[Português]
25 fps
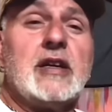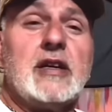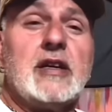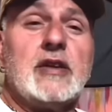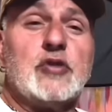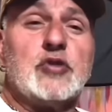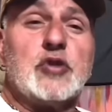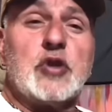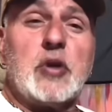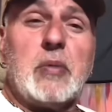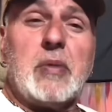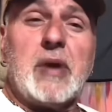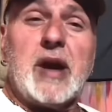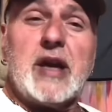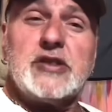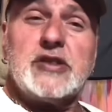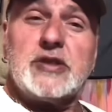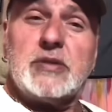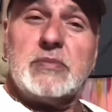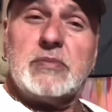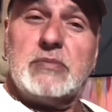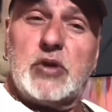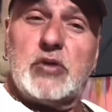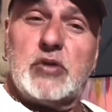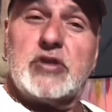eu tenho mais de
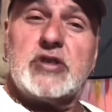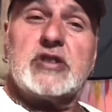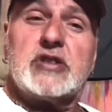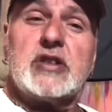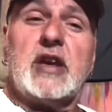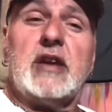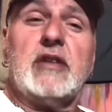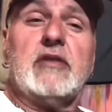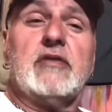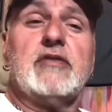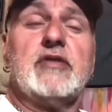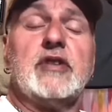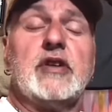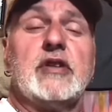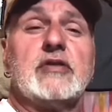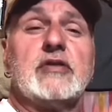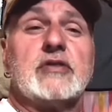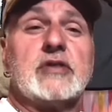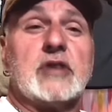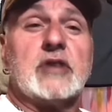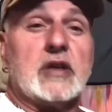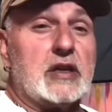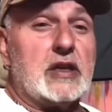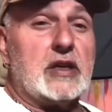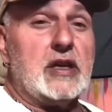1.100 vídeos
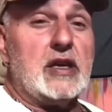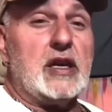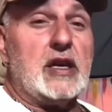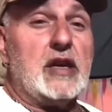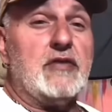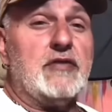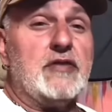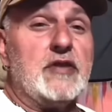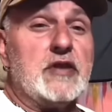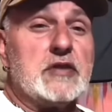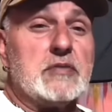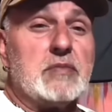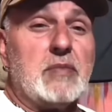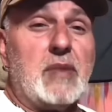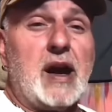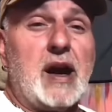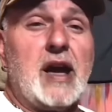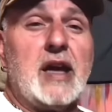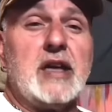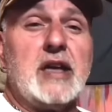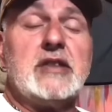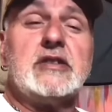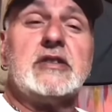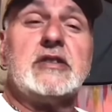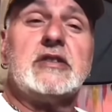aqui e fiz
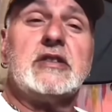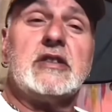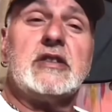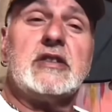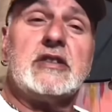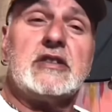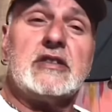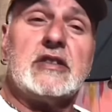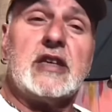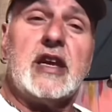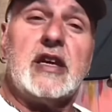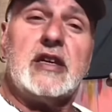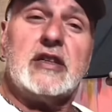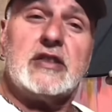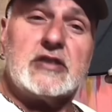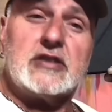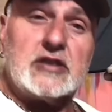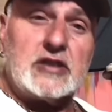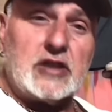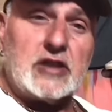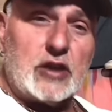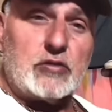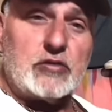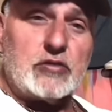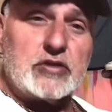mais de 100
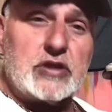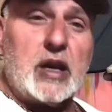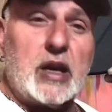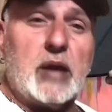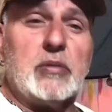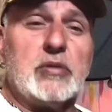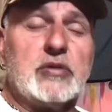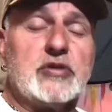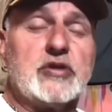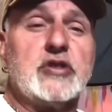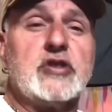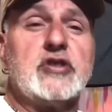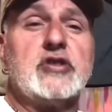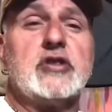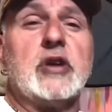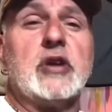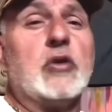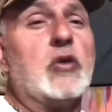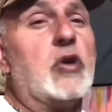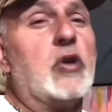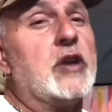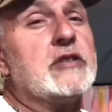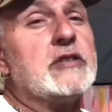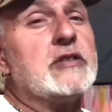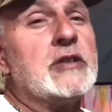ciclos na abuso de
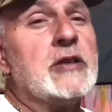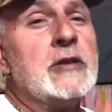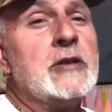esteroides.